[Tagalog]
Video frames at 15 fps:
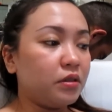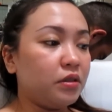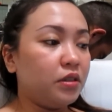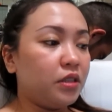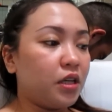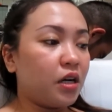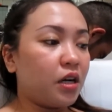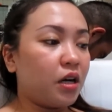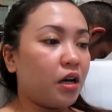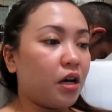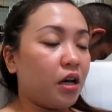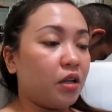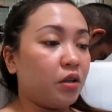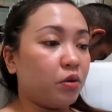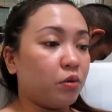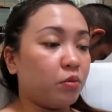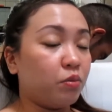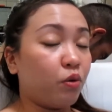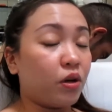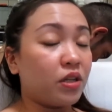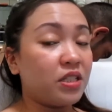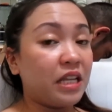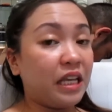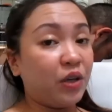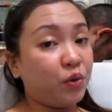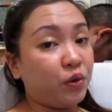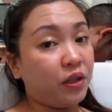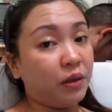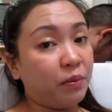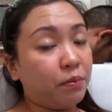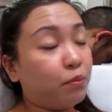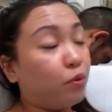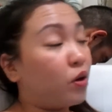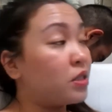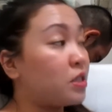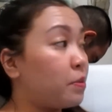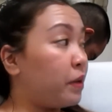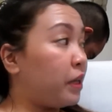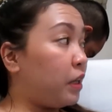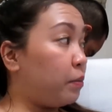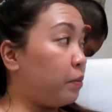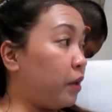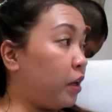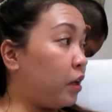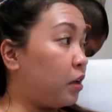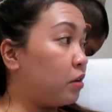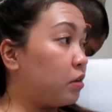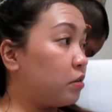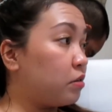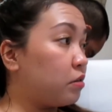Tsaka ano, bukas na yung, bukas na ba yung libing?